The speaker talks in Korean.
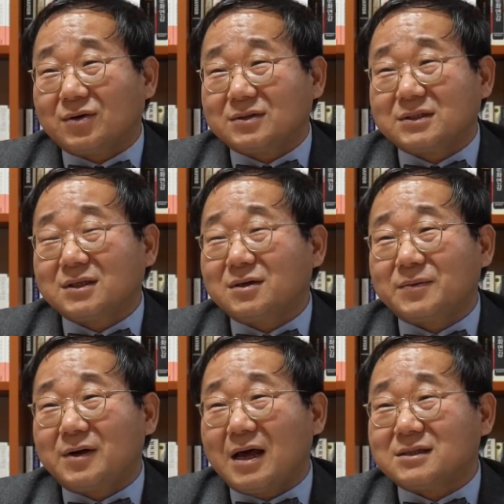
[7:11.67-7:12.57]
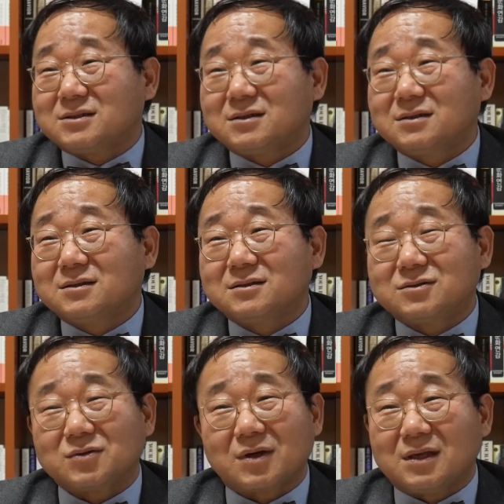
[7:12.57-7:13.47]
신경을 별로 안 쓰는
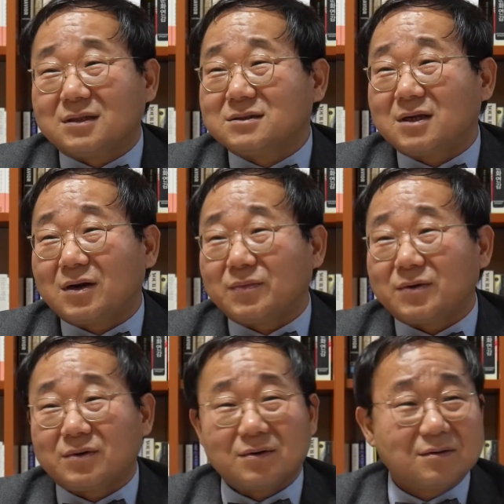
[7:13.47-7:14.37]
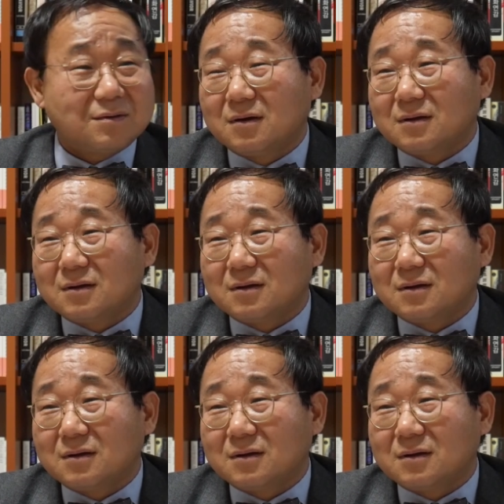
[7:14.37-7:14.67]
쪽에 있는 사람들은